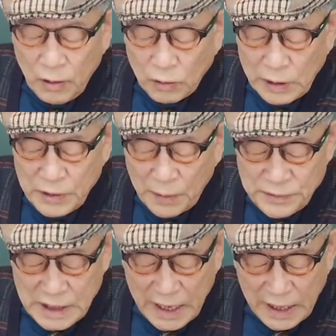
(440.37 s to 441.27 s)
그다음
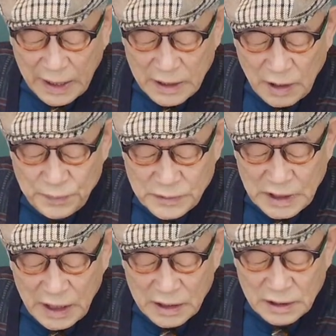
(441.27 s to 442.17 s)
염제,
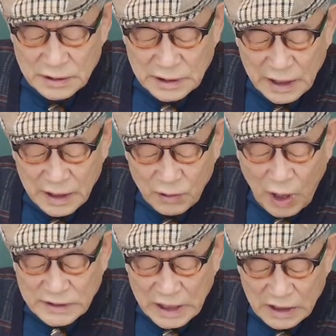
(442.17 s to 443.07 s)
염제는 이제
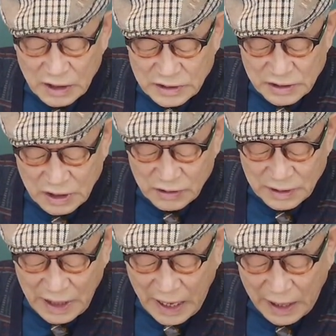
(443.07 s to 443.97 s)
화자를 넣어서
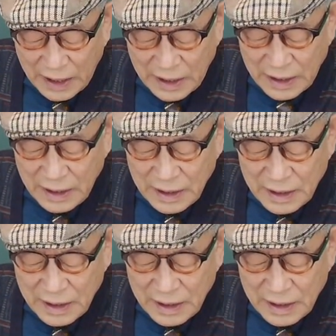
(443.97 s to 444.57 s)
썼는데 어?